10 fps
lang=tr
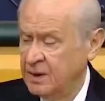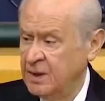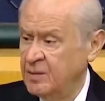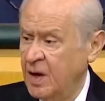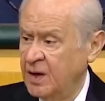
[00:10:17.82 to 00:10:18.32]

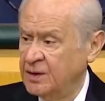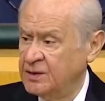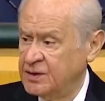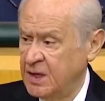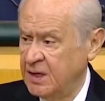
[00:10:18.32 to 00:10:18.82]

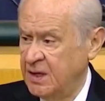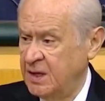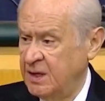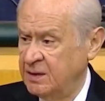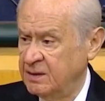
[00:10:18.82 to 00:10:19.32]
imanın
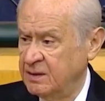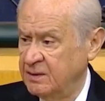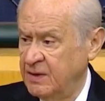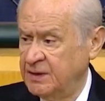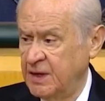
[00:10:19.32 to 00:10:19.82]
çeliğe,
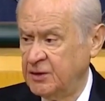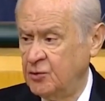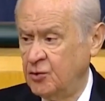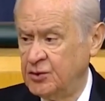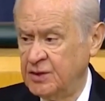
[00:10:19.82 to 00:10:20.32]
ve
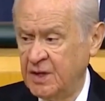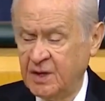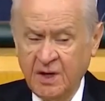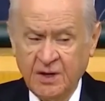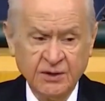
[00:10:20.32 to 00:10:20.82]

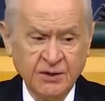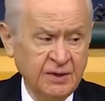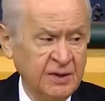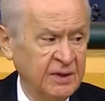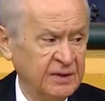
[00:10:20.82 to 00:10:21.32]
teknolojiye
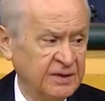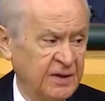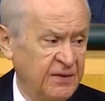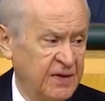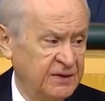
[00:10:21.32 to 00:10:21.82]
karşı
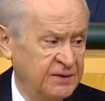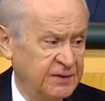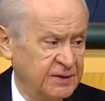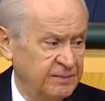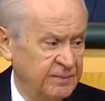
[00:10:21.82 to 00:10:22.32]

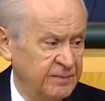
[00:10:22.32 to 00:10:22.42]
zaferidir.